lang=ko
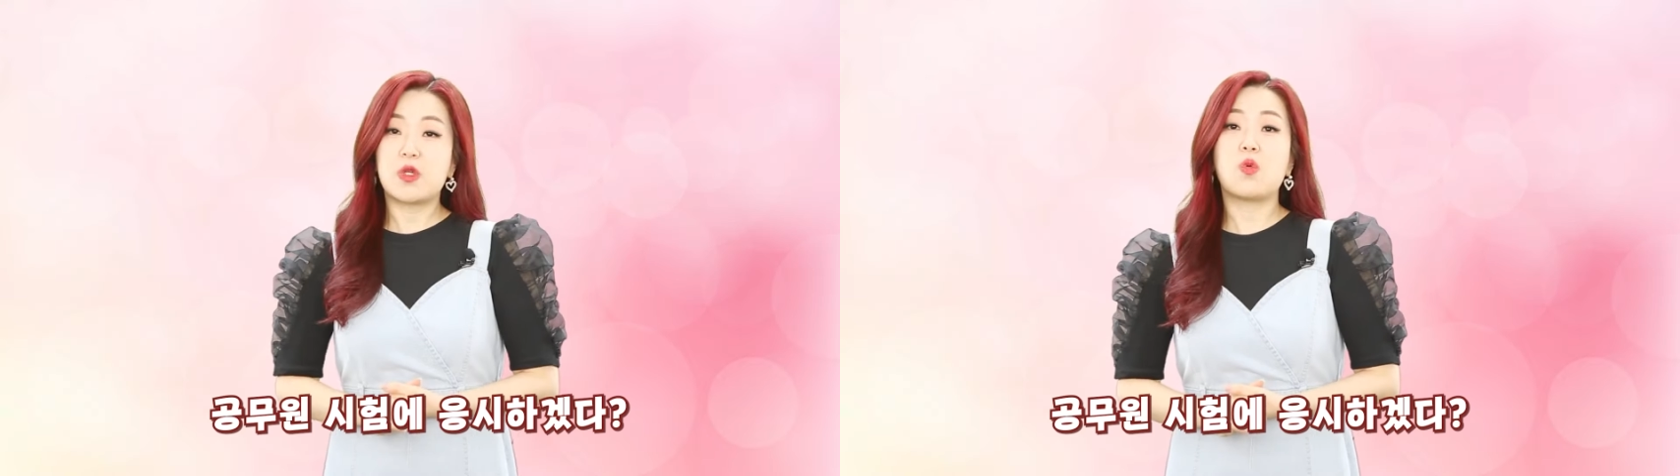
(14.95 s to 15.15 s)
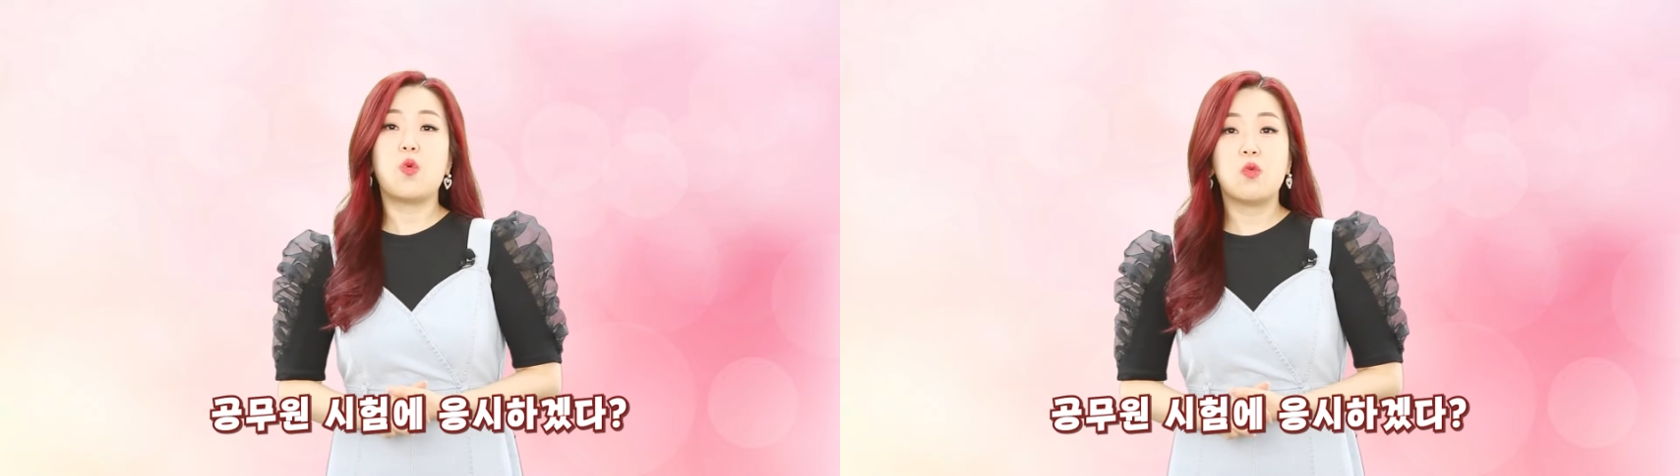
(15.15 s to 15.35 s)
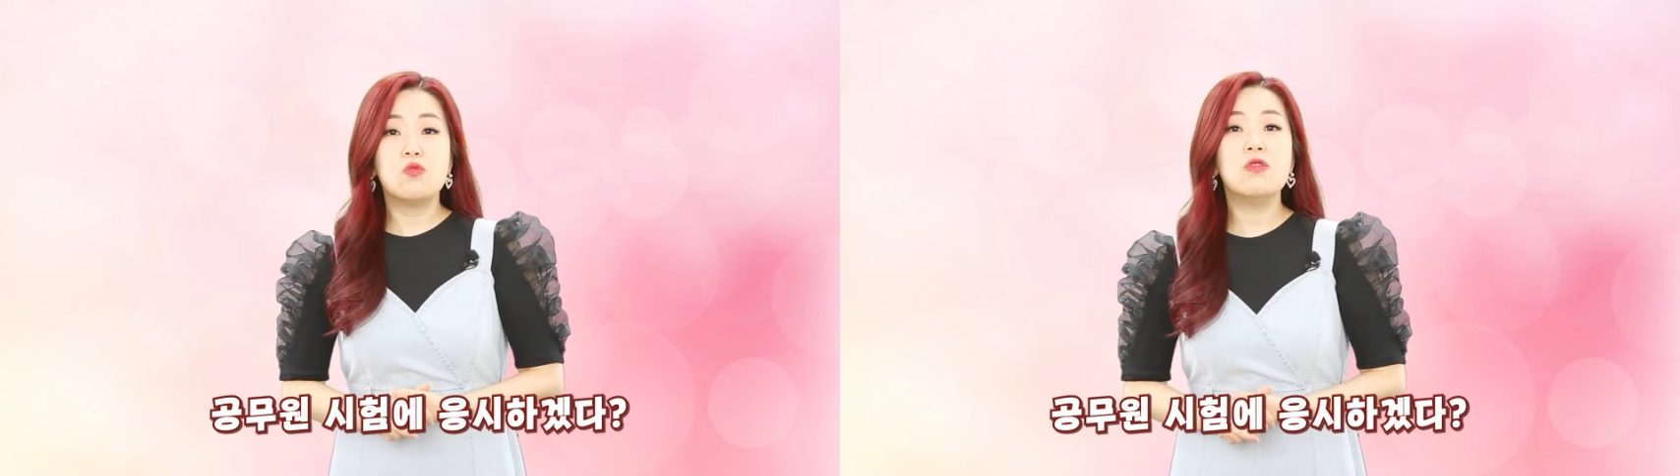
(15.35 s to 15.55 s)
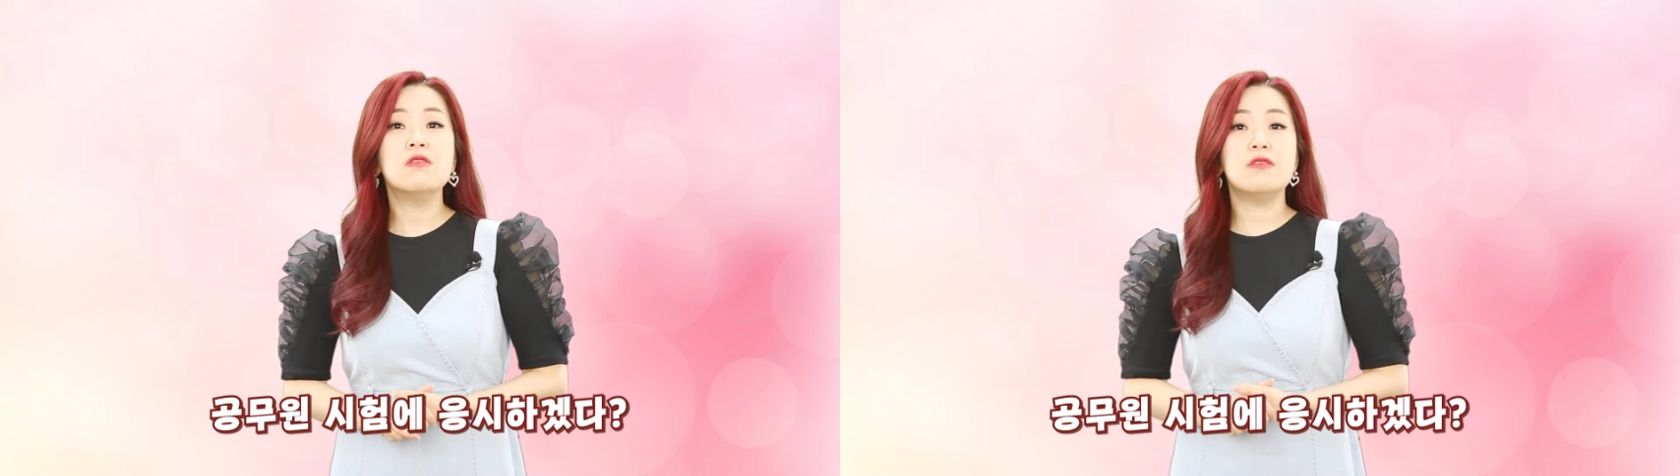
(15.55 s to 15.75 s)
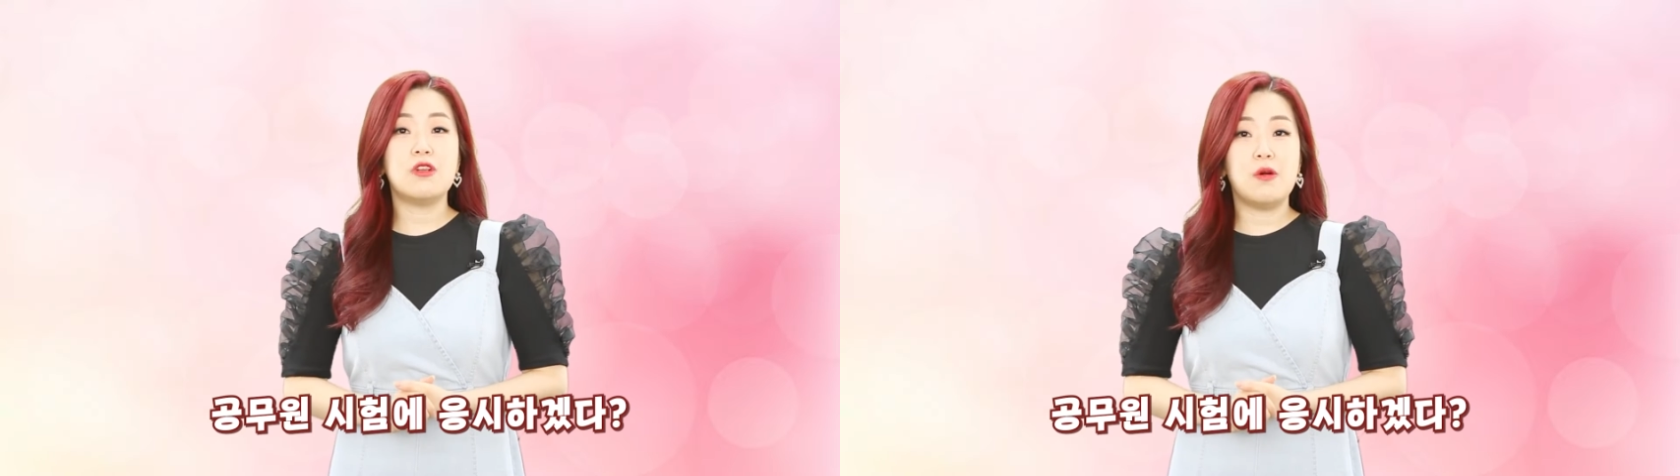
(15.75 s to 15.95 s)
저
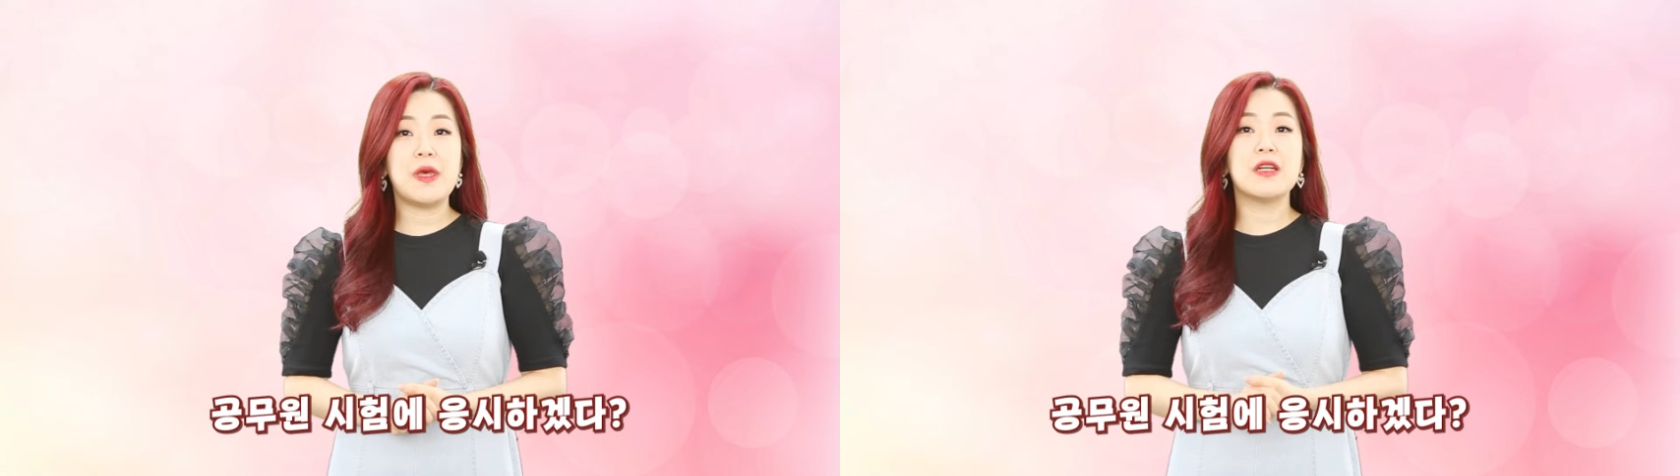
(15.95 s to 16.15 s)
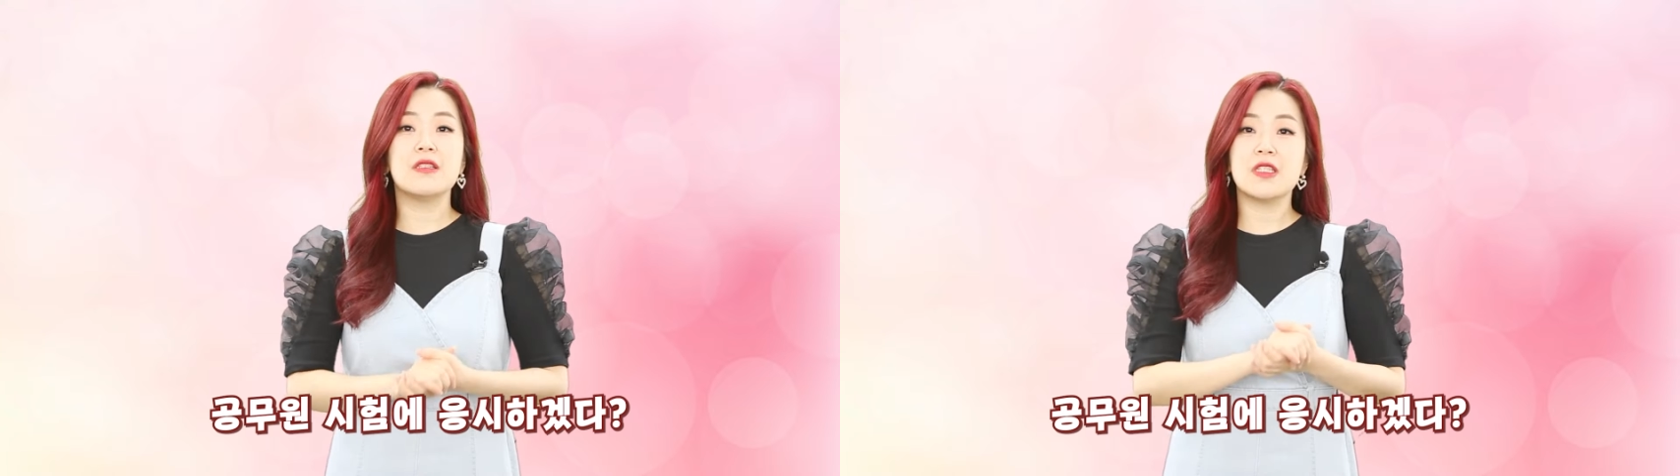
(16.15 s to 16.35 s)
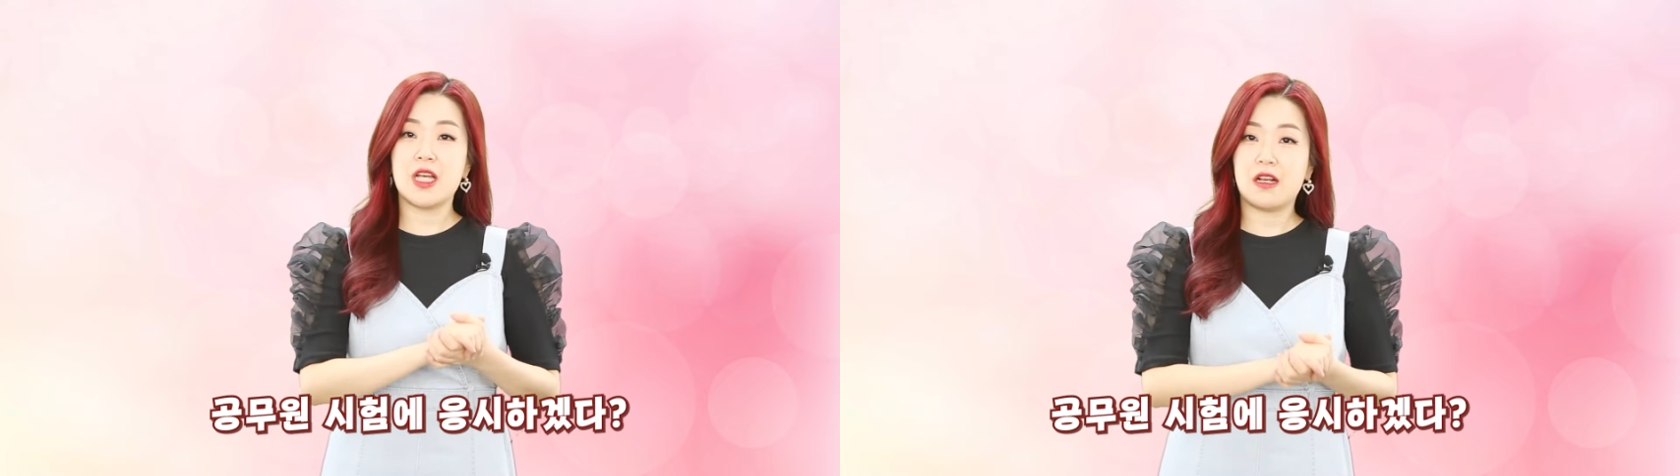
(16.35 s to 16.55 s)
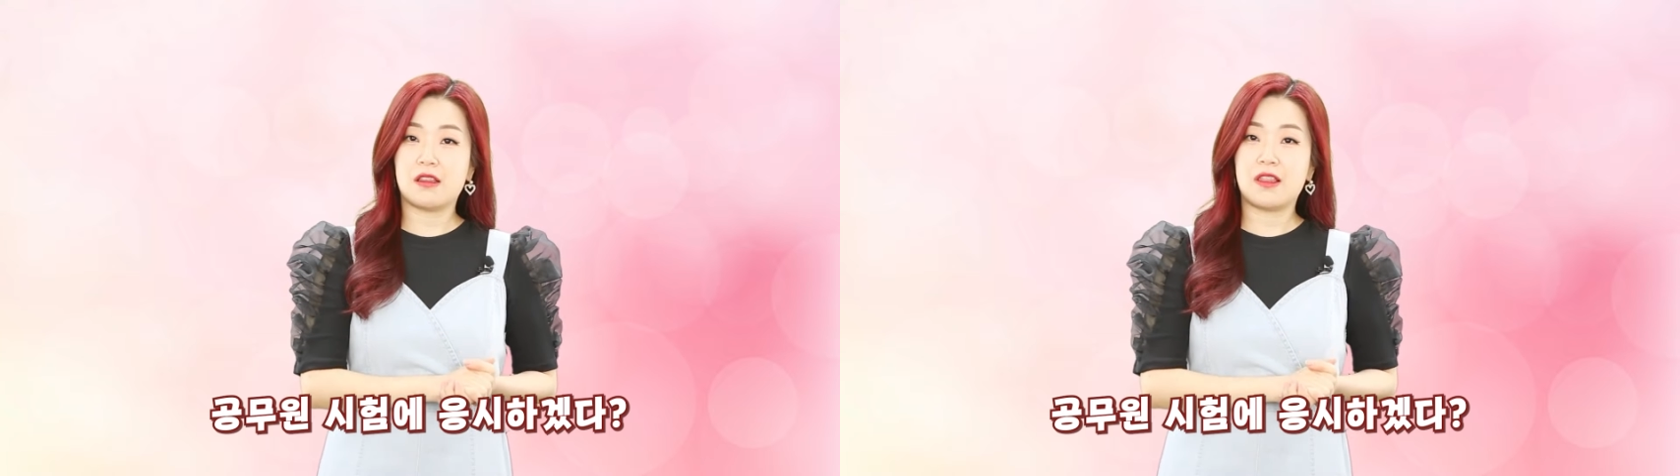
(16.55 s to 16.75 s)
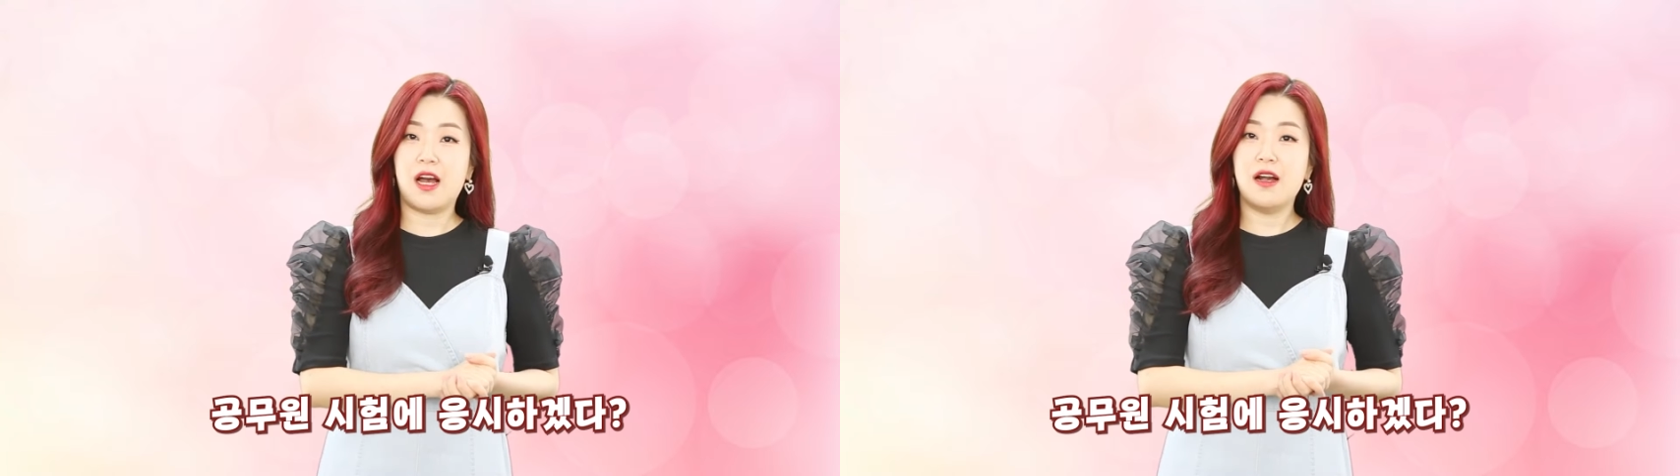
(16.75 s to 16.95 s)
공무원 시험에
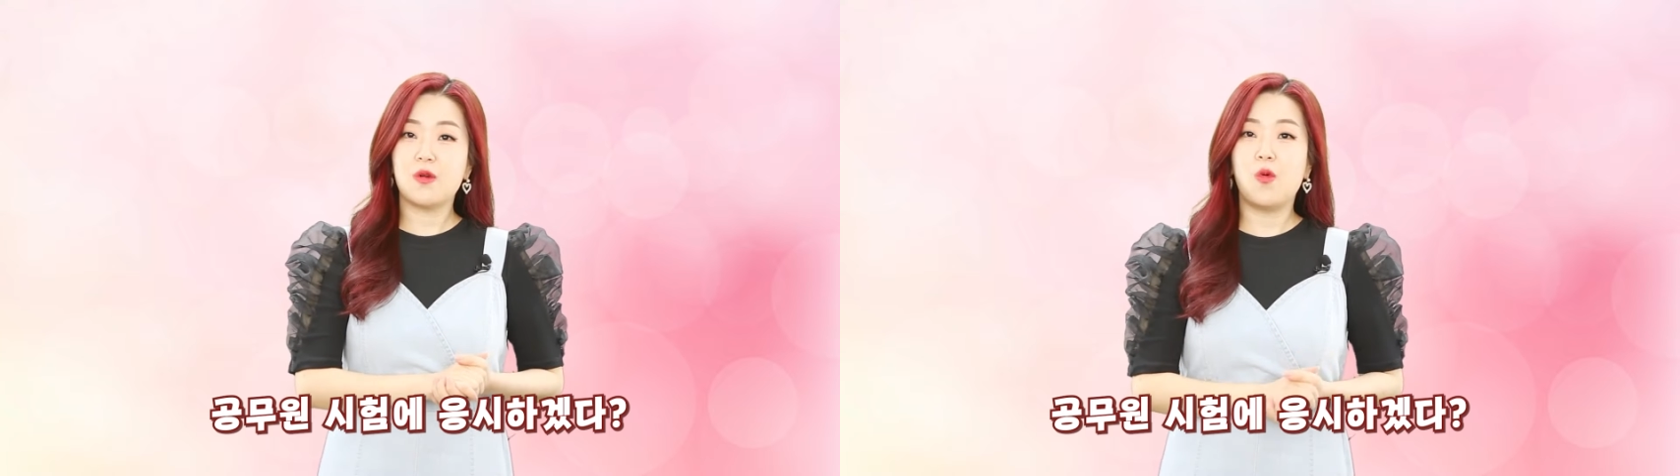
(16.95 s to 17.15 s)
응시하겠다?